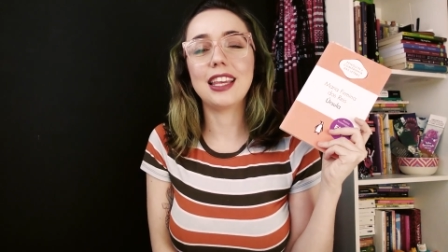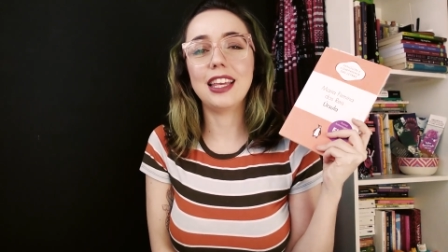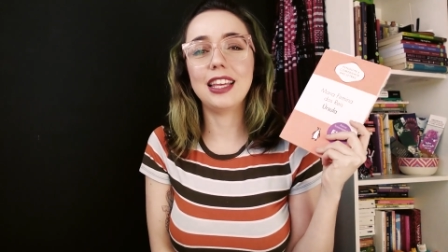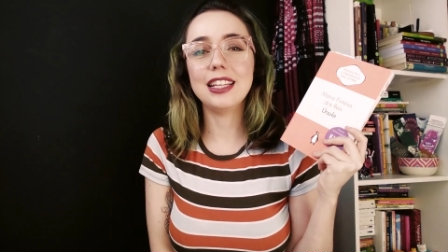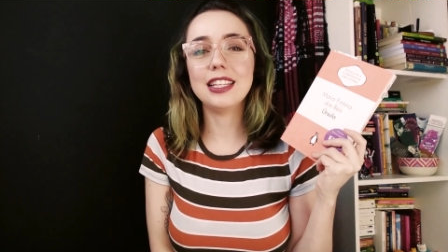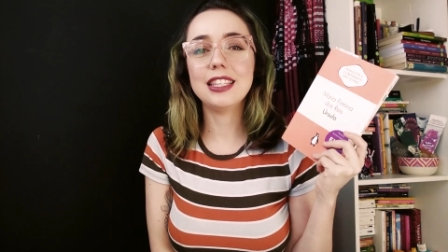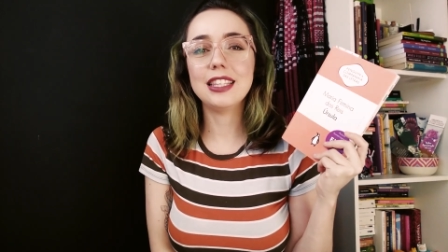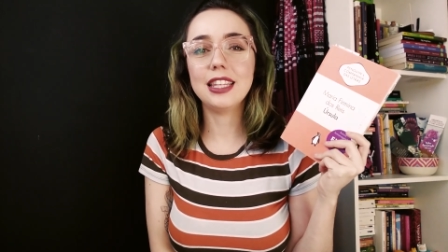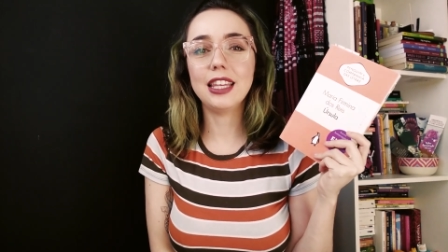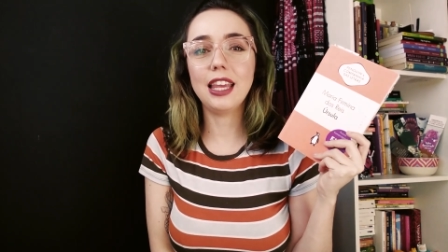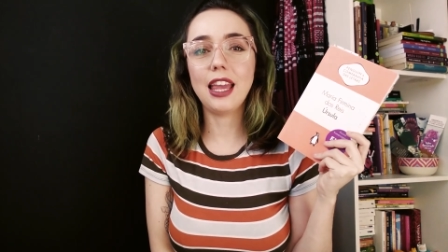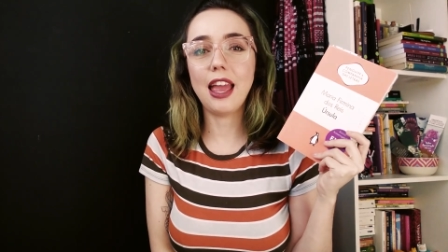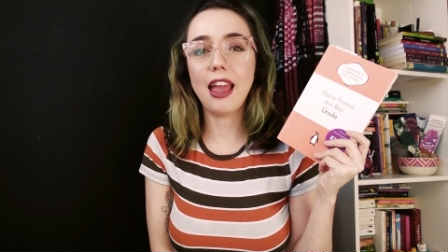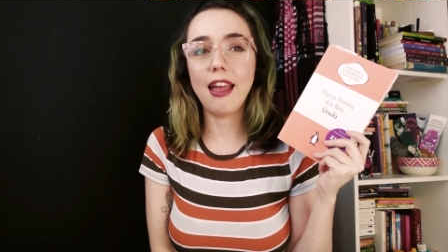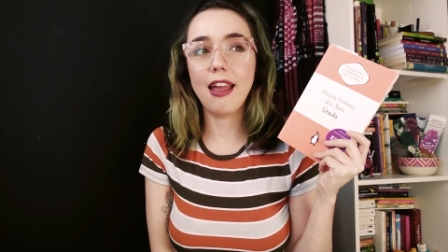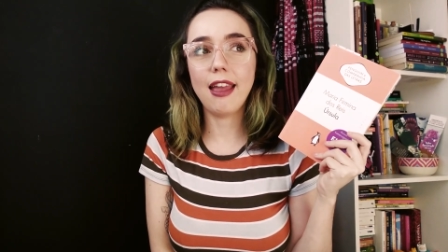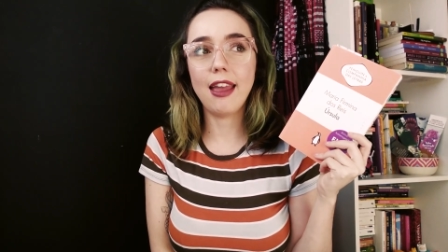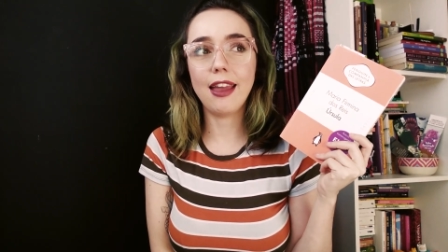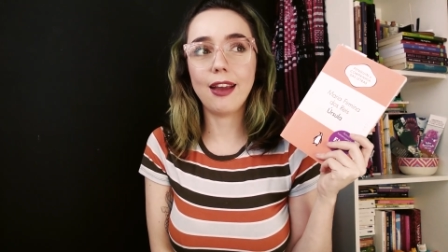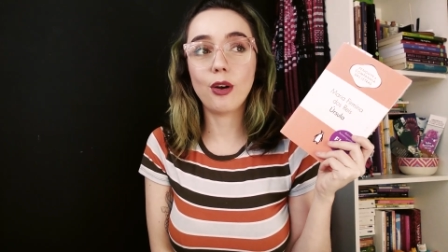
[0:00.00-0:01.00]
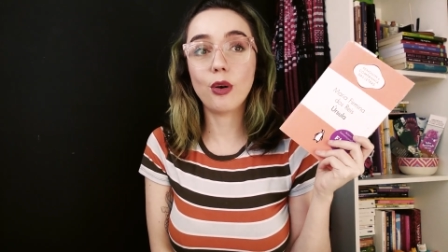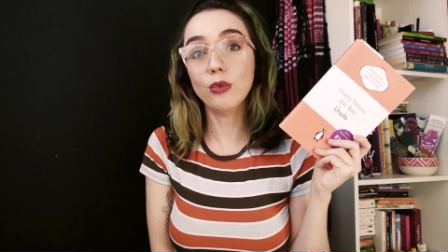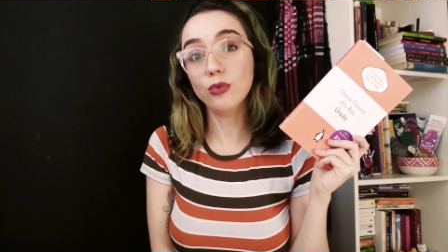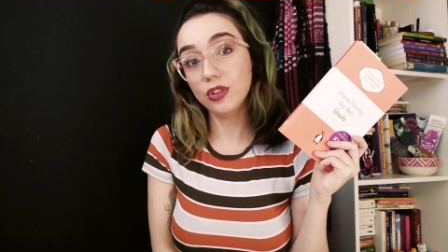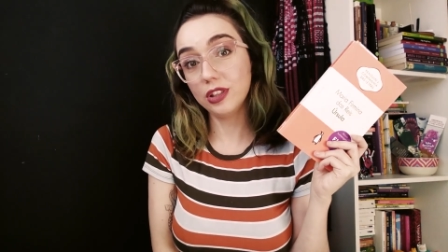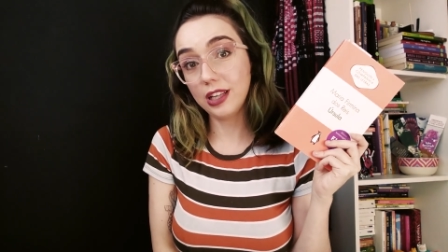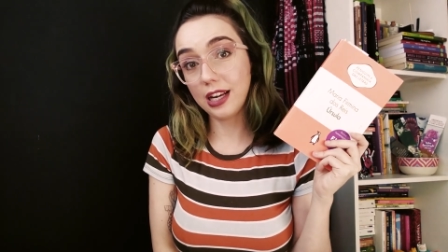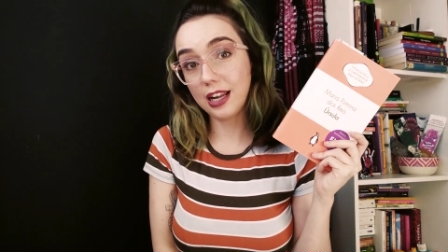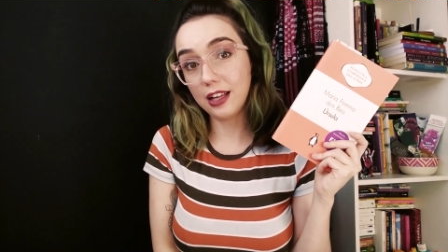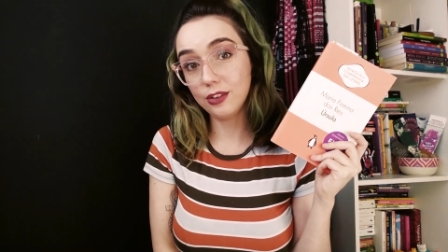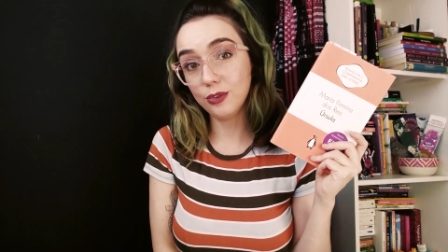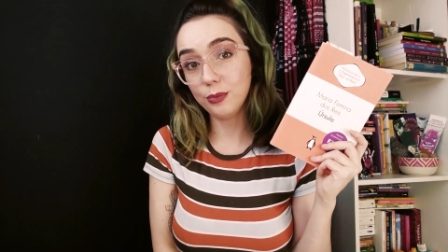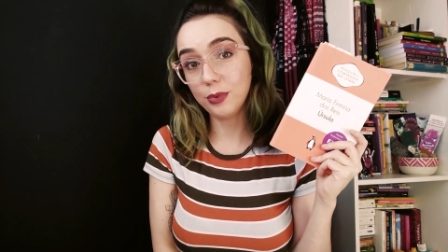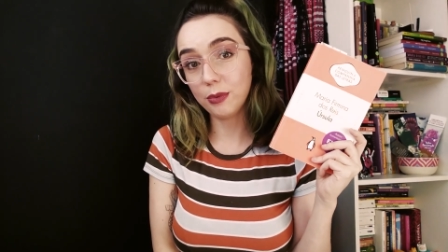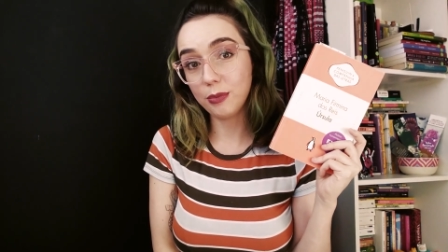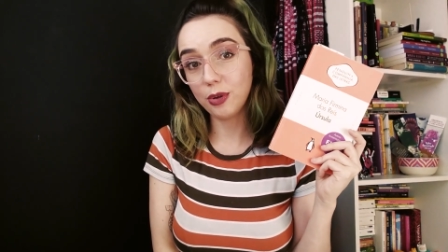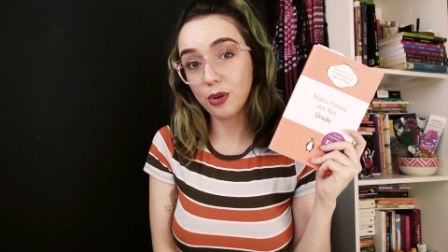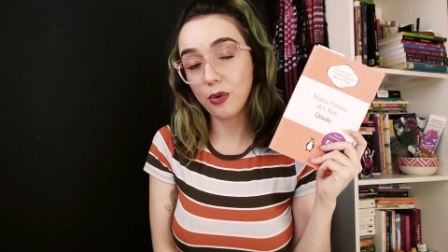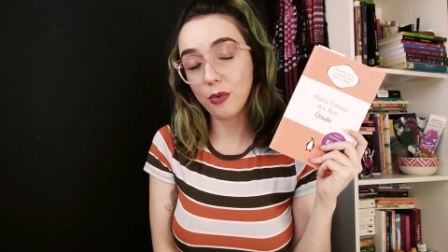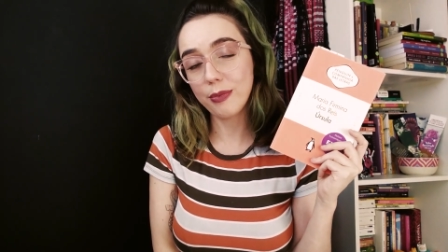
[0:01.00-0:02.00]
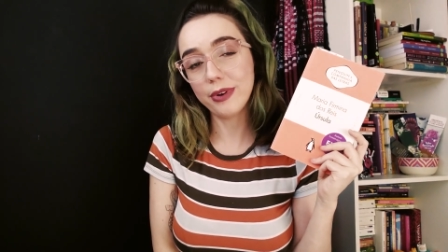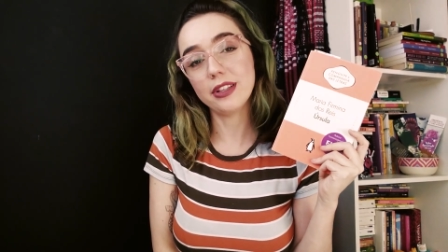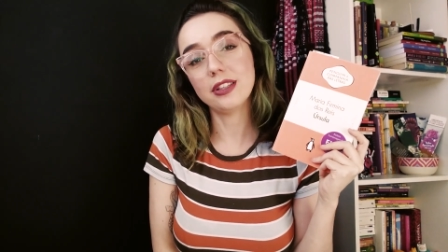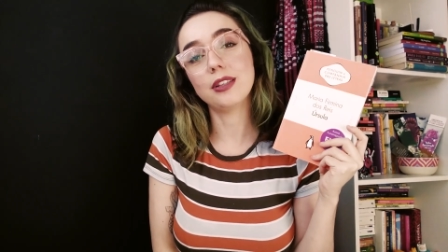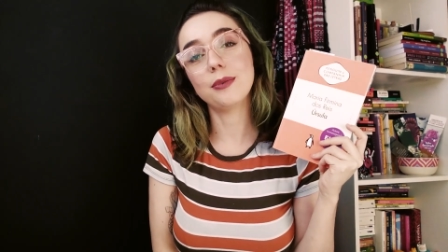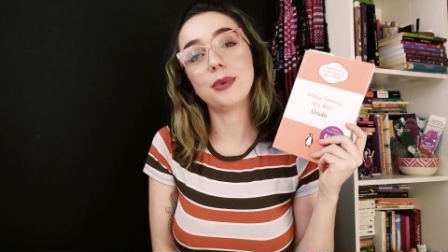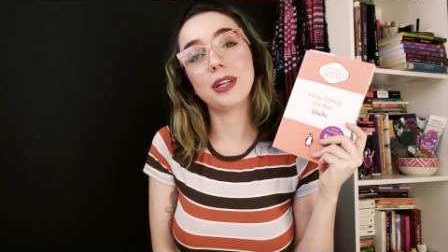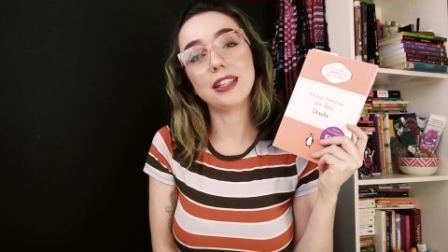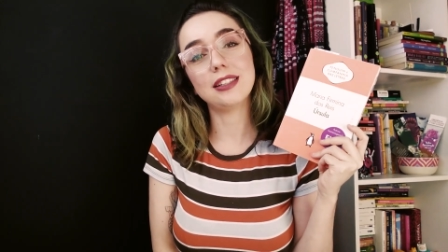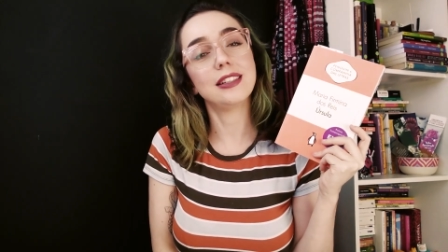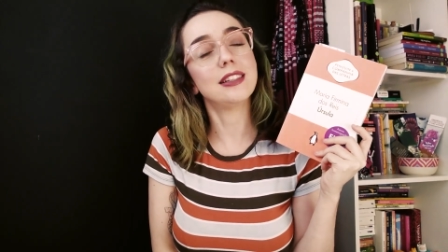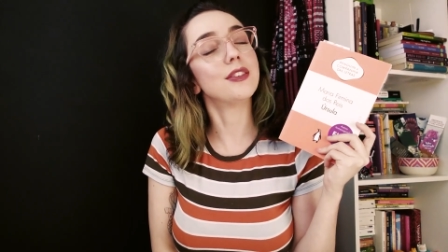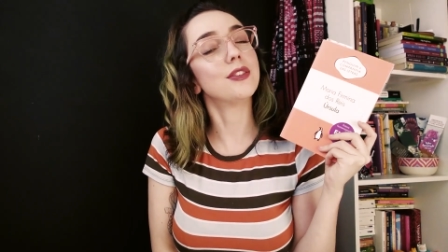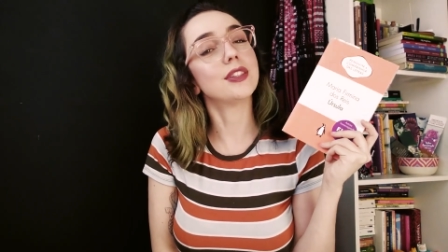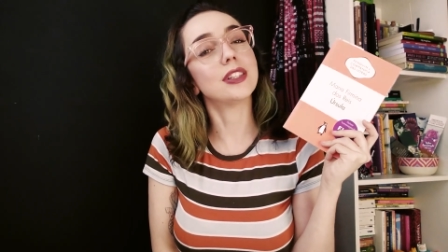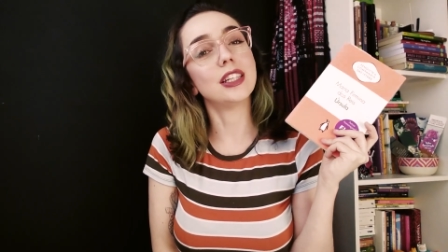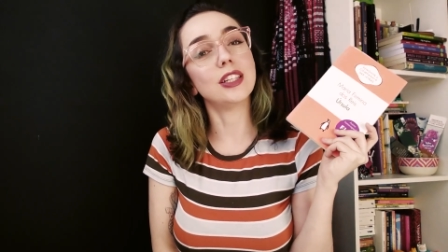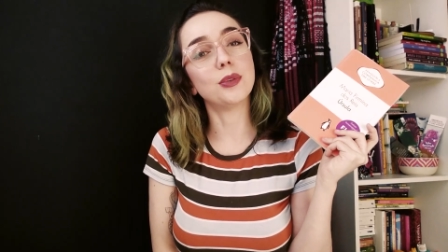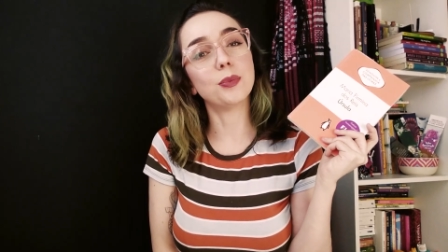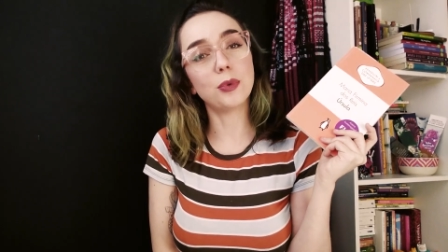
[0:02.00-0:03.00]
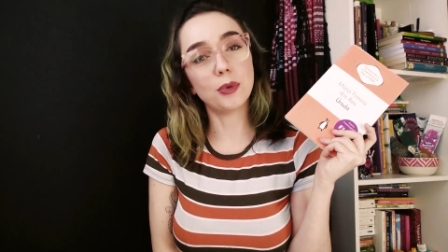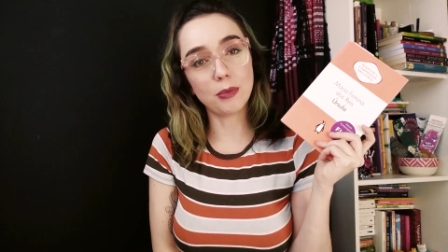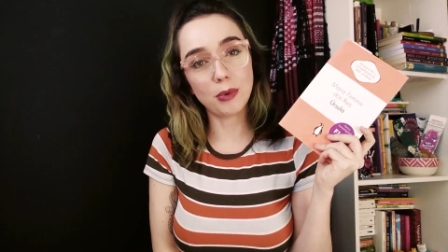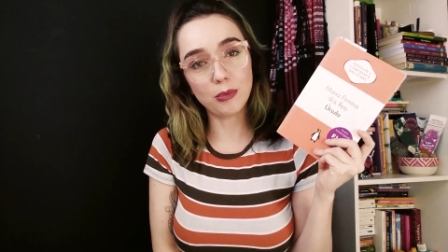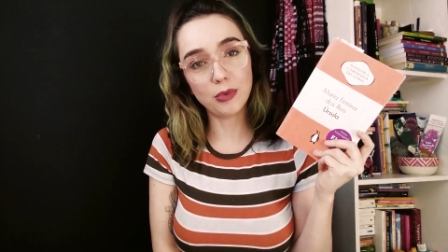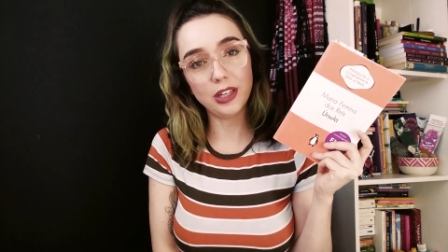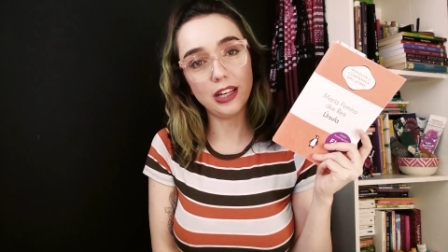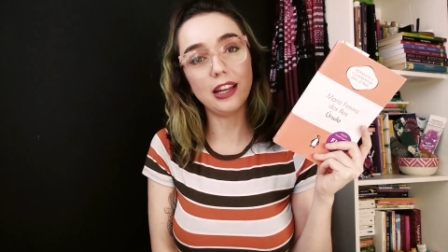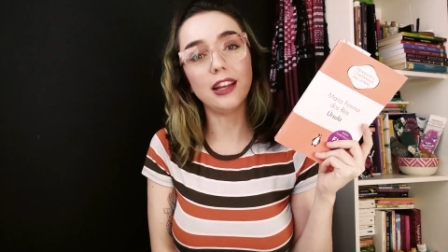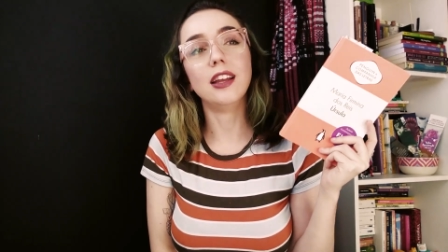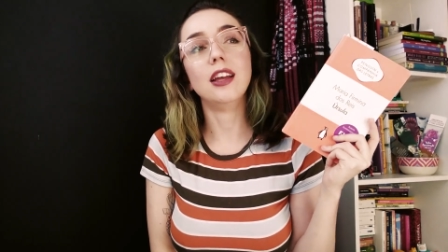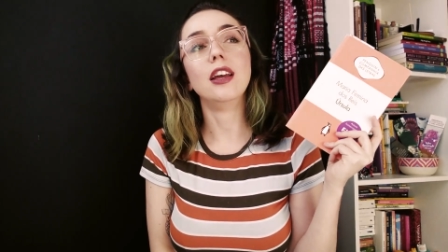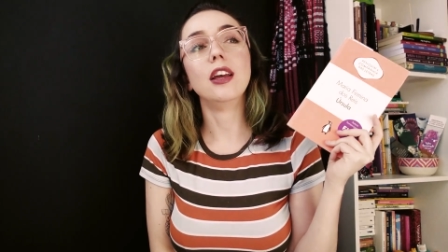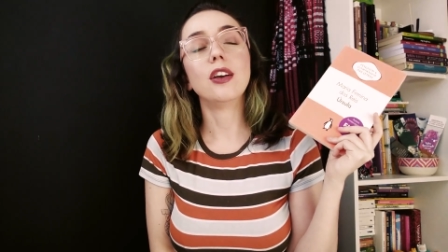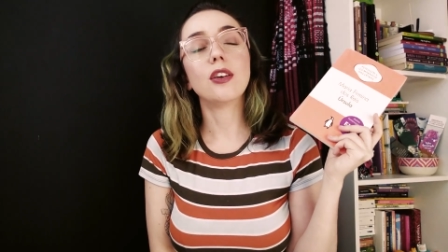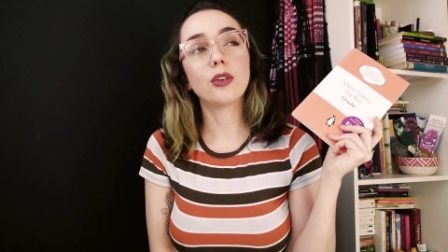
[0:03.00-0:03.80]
Esse é considerado o primeiro romance brasileiro escrito por uma mulher,